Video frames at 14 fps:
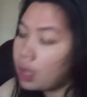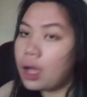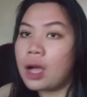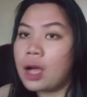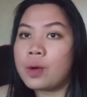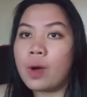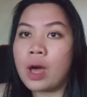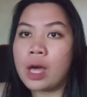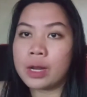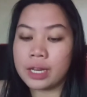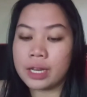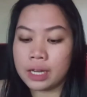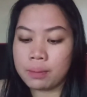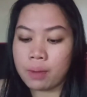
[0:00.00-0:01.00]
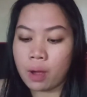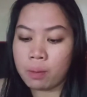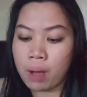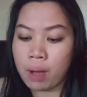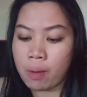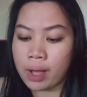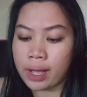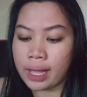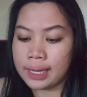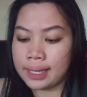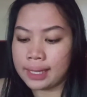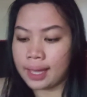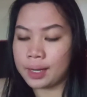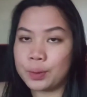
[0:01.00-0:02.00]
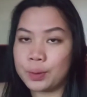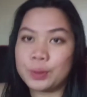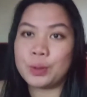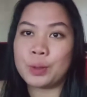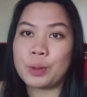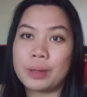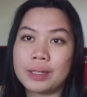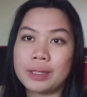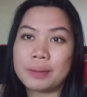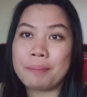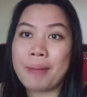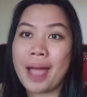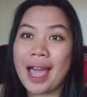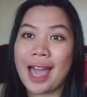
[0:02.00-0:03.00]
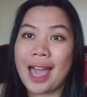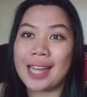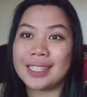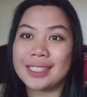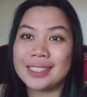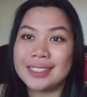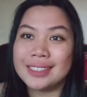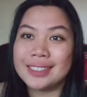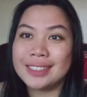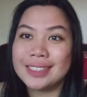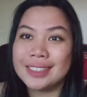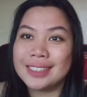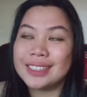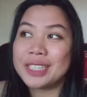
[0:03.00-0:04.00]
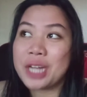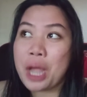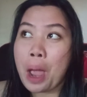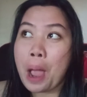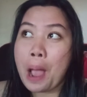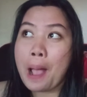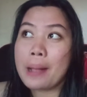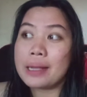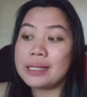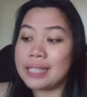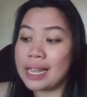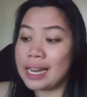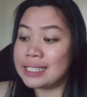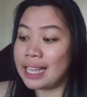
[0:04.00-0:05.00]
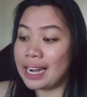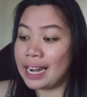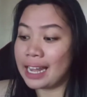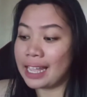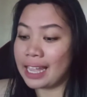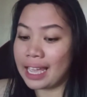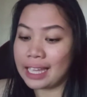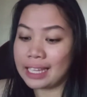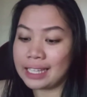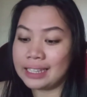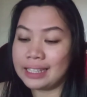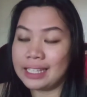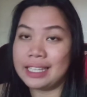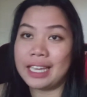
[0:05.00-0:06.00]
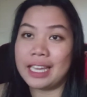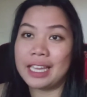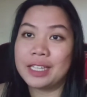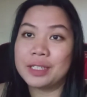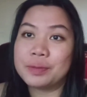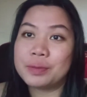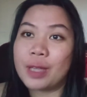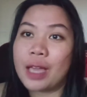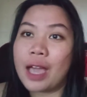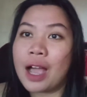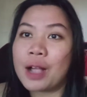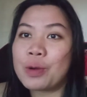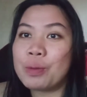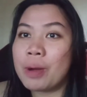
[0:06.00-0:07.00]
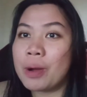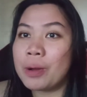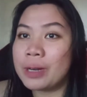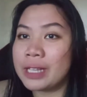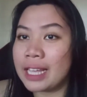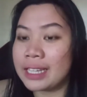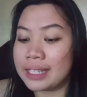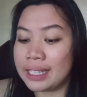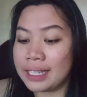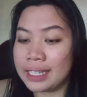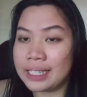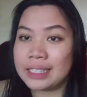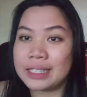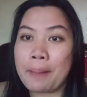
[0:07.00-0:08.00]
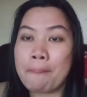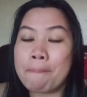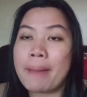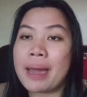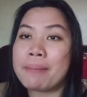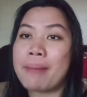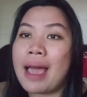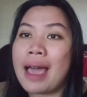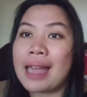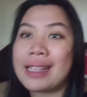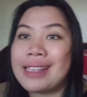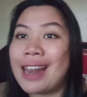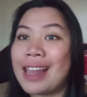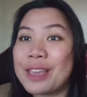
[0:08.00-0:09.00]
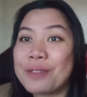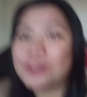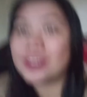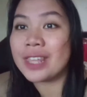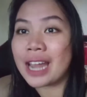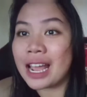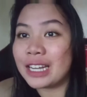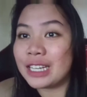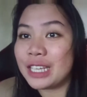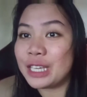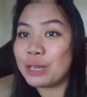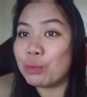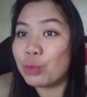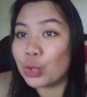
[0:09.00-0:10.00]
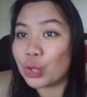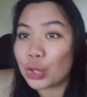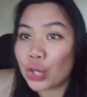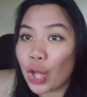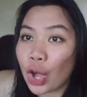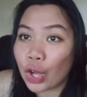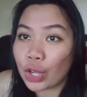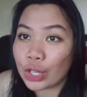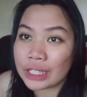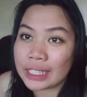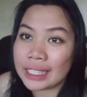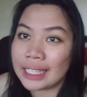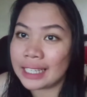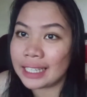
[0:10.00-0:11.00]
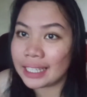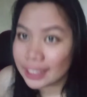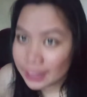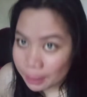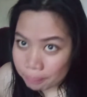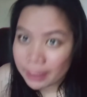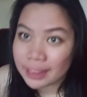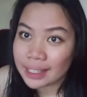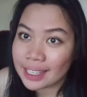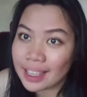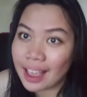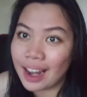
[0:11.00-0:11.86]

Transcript: Aku hari ini mau bawa kalian untuk makan Jalan-jalan lah ya intinya Aku mau liatin tempat makan yang lagi viral di Muntok Di tempat tinggal